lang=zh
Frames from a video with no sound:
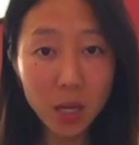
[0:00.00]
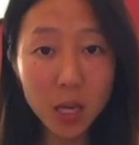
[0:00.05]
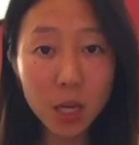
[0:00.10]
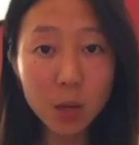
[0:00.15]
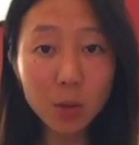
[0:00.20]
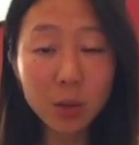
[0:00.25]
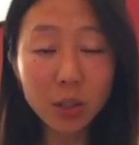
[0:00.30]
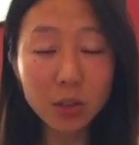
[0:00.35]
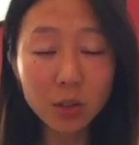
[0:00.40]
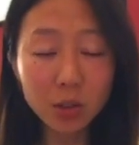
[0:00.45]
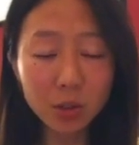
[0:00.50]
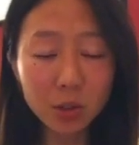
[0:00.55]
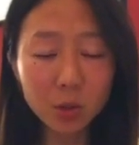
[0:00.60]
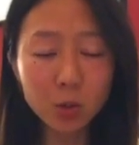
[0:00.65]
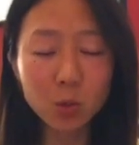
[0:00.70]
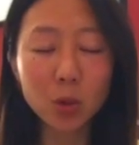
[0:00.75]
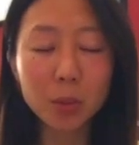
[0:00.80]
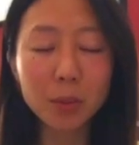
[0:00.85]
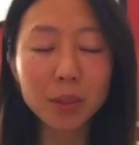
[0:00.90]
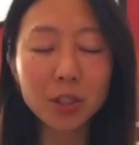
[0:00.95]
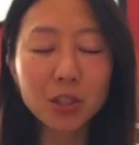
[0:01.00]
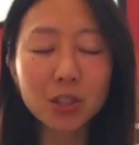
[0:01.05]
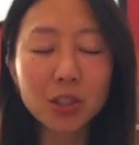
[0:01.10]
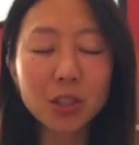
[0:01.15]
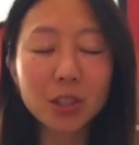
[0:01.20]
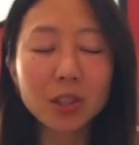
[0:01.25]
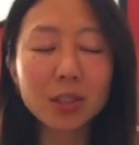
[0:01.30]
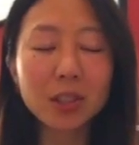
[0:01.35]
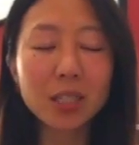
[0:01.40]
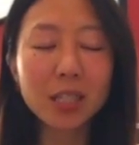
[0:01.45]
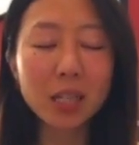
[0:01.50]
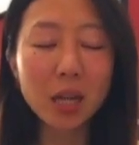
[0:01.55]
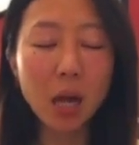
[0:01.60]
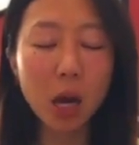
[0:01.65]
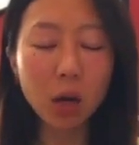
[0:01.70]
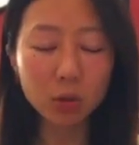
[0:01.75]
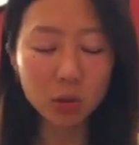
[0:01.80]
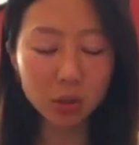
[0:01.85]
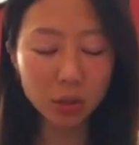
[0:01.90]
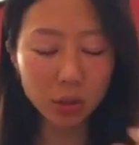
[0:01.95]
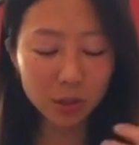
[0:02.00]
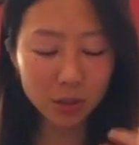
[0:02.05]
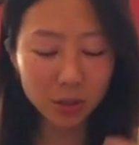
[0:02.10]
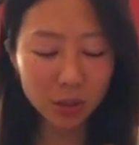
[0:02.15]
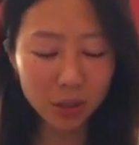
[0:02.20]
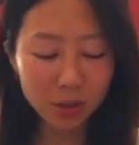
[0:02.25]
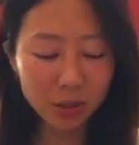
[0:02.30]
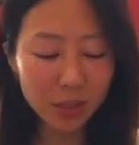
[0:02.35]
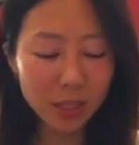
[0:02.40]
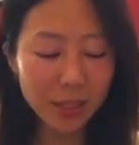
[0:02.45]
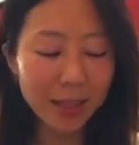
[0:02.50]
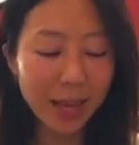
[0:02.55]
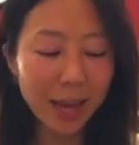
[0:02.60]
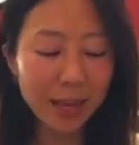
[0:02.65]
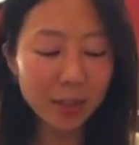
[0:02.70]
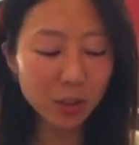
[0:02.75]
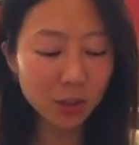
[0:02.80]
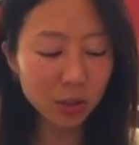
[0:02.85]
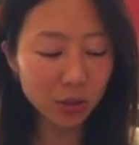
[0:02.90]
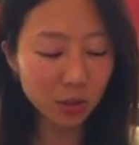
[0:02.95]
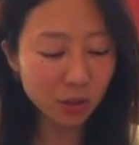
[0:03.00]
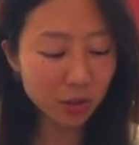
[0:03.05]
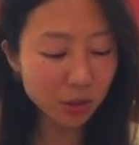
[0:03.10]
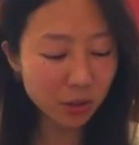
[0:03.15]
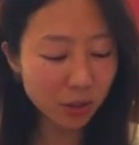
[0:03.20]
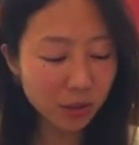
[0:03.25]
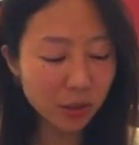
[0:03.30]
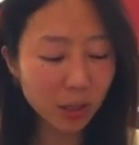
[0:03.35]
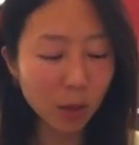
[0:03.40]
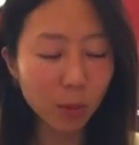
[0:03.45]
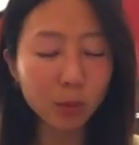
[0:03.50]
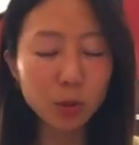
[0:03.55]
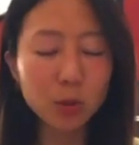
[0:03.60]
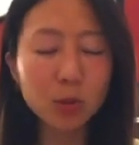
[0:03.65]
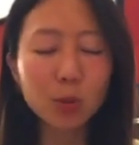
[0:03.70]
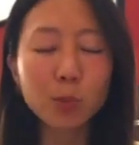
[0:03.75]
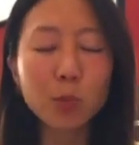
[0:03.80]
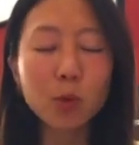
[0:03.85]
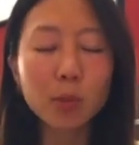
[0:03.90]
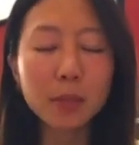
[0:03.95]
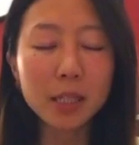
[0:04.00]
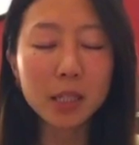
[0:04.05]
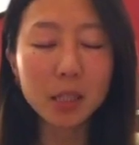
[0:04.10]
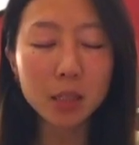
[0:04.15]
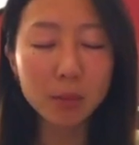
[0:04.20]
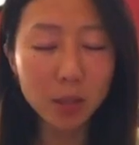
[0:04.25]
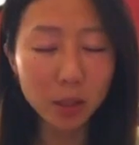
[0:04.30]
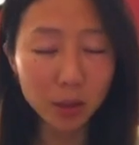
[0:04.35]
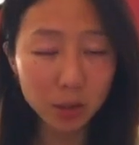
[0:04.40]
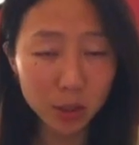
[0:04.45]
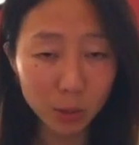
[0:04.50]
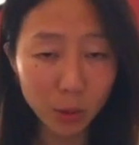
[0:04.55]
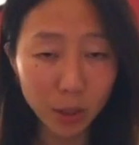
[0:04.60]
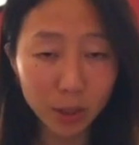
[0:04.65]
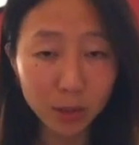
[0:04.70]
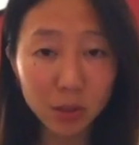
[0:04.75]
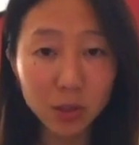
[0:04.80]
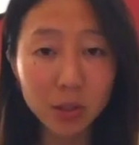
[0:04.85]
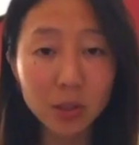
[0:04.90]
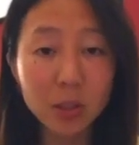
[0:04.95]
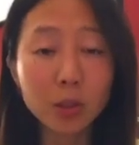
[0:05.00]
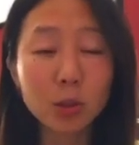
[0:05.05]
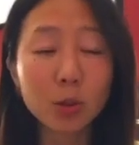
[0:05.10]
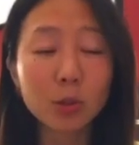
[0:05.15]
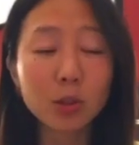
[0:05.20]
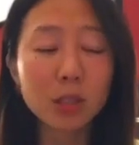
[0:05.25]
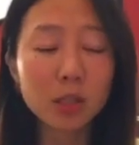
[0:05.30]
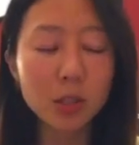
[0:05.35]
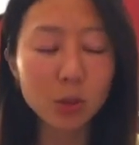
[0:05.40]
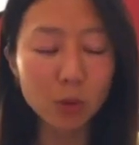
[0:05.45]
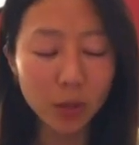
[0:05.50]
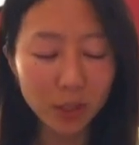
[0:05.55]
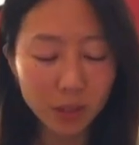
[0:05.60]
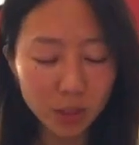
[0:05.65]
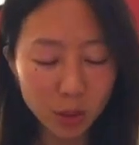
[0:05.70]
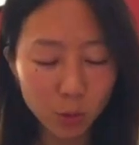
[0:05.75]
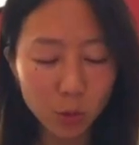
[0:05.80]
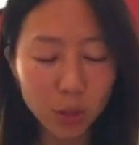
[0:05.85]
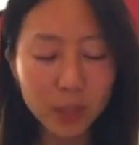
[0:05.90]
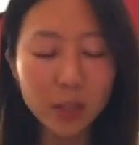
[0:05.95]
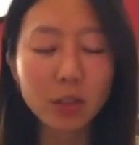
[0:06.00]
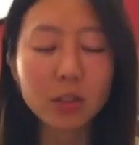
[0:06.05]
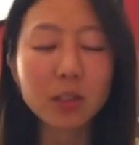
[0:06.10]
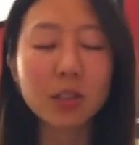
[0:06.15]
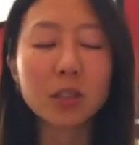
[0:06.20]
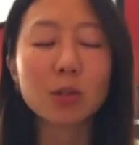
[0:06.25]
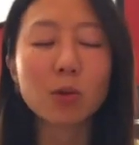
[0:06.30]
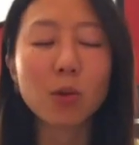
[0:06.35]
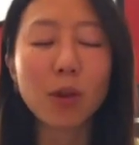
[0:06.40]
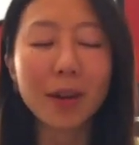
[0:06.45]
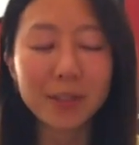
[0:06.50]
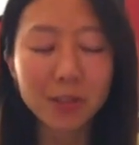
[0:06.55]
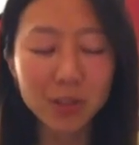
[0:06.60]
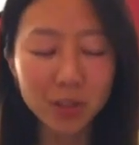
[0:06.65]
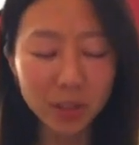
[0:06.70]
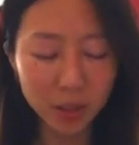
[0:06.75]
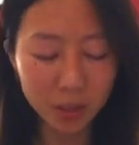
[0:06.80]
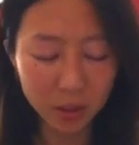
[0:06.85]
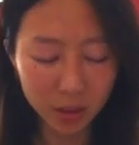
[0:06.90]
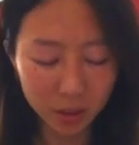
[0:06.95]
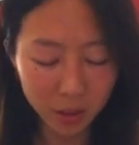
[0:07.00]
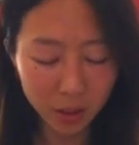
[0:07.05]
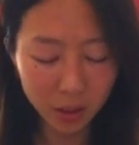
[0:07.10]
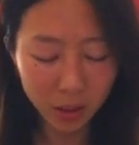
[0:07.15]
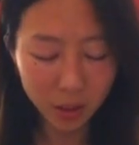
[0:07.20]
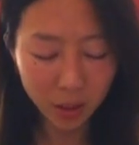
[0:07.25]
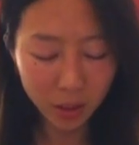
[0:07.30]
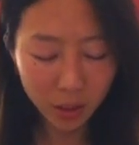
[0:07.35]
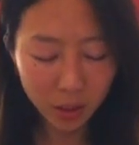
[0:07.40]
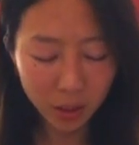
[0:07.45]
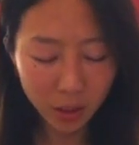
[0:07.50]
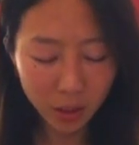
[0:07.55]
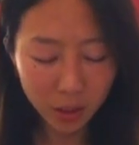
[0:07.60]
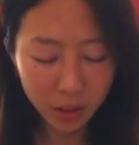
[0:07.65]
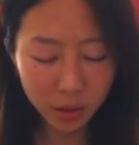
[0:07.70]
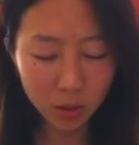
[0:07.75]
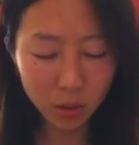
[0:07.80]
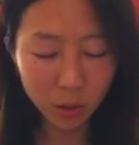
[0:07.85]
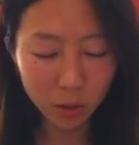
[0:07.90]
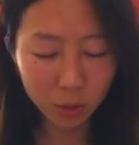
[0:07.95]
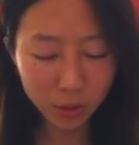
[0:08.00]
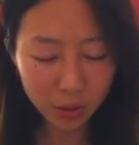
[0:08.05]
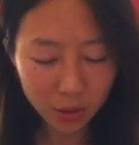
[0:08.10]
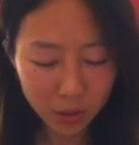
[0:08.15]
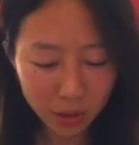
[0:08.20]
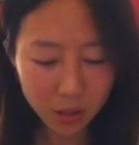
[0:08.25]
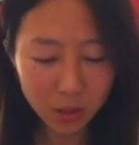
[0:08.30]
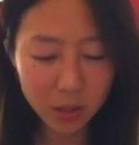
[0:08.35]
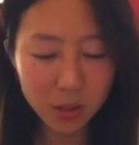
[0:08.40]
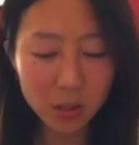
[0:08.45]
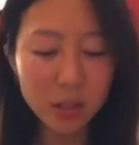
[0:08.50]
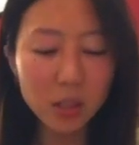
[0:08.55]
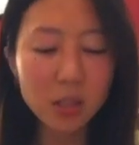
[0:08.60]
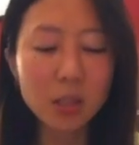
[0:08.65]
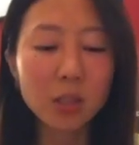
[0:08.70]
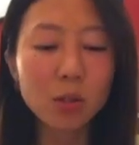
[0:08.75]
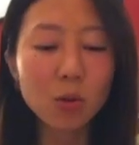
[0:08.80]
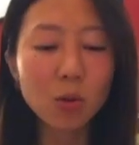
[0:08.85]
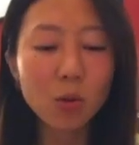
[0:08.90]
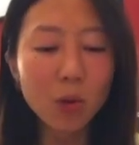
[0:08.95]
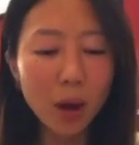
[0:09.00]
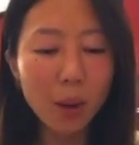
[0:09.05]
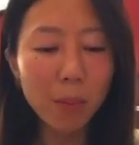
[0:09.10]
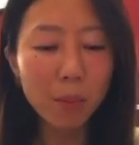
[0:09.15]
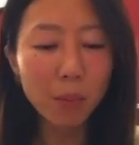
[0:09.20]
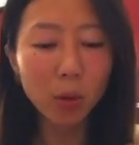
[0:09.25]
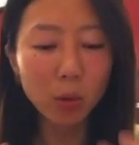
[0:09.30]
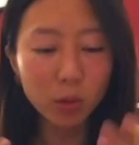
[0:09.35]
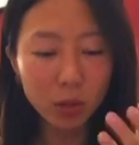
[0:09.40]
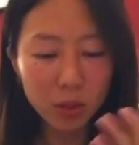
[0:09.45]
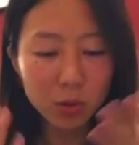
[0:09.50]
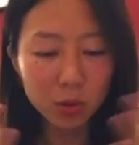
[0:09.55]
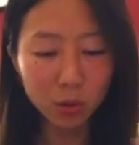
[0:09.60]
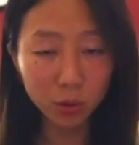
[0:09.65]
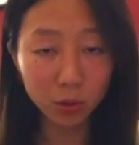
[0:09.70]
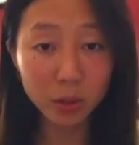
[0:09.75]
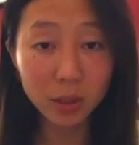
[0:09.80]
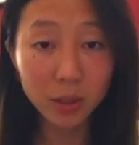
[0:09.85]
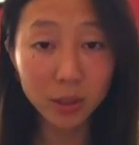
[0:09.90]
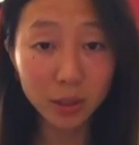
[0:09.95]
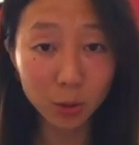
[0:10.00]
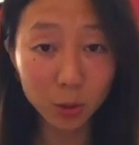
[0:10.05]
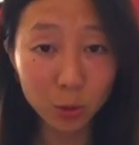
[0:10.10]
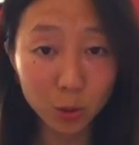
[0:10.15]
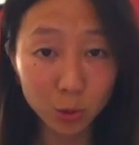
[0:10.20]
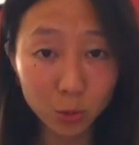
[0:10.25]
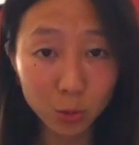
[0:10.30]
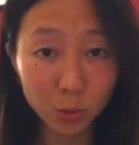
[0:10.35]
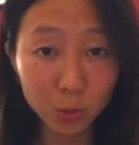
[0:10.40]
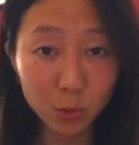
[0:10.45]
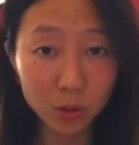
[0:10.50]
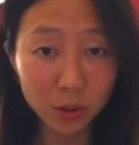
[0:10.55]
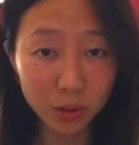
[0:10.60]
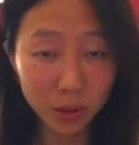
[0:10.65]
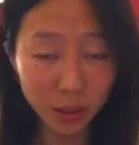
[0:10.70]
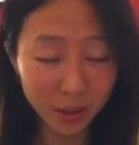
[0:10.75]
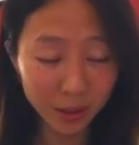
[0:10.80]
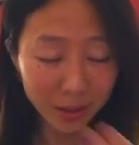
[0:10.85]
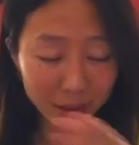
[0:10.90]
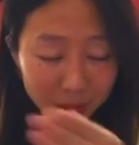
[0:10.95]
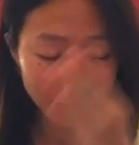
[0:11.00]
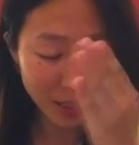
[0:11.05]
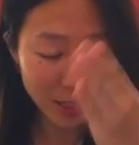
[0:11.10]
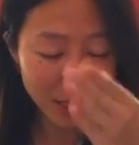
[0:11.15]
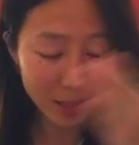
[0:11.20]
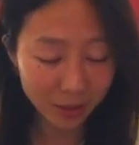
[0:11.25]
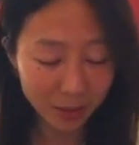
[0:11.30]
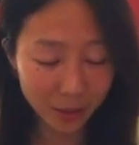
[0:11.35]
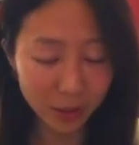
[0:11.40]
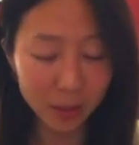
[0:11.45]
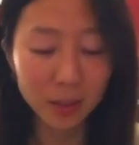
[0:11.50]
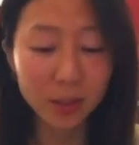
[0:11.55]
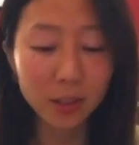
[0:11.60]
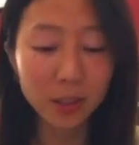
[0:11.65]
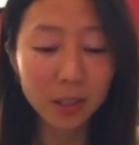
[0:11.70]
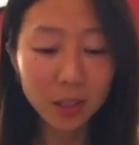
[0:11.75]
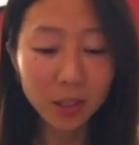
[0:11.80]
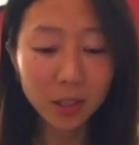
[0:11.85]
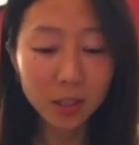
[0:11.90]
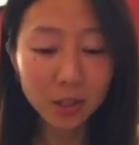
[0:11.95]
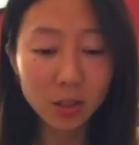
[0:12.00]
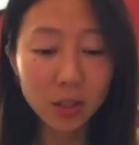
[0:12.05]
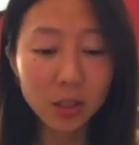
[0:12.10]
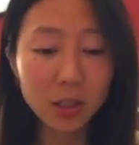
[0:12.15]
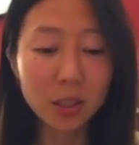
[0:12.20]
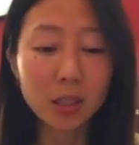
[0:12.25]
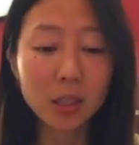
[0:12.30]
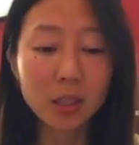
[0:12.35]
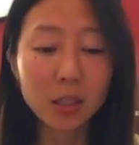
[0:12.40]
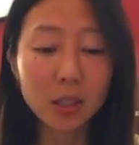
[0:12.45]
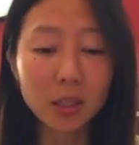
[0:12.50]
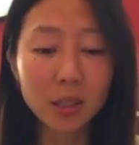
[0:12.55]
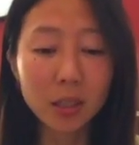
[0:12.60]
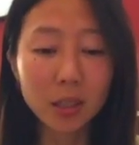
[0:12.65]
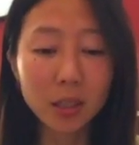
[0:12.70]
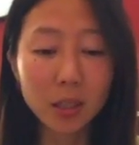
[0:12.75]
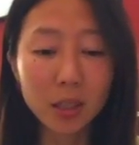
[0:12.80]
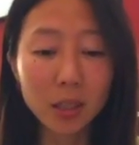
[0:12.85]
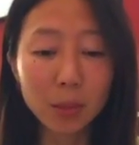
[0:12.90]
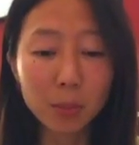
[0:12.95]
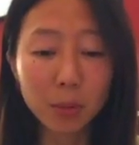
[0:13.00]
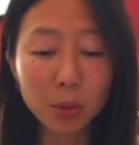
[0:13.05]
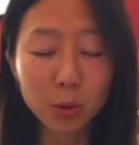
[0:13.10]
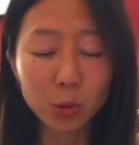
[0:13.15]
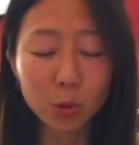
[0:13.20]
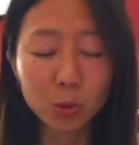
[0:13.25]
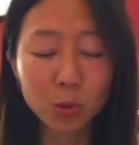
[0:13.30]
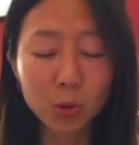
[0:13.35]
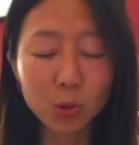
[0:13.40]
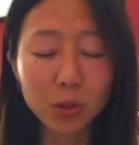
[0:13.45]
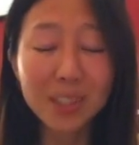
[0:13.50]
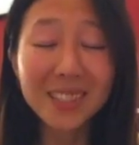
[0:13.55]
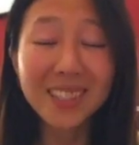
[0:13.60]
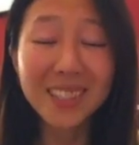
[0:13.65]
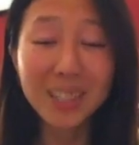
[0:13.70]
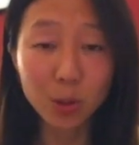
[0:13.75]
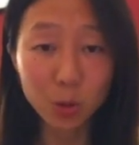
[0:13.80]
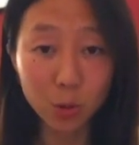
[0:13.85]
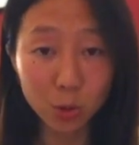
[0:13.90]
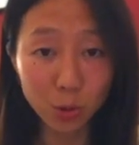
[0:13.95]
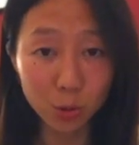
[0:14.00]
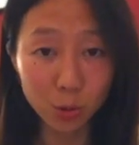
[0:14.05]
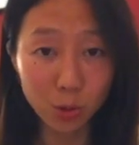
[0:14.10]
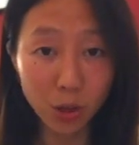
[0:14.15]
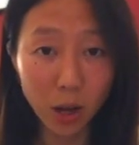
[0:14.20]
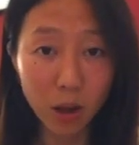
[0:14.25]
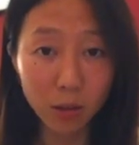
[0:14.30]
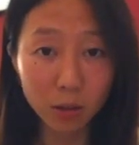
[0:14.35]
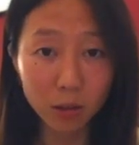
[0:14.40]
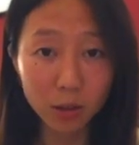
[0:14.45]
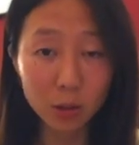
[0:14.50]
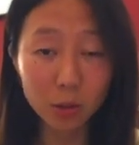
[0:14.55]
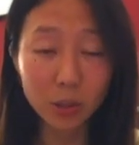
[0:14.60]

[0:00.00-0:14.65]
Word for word: 因为这是我们设定好这个身体来这个世界上，我们就莫名其妙喜欢吃这个东西，喜欢这个味道，喜欢这个游戏，喜欢某一种特殊特定的。这个，比如说兴趣好了，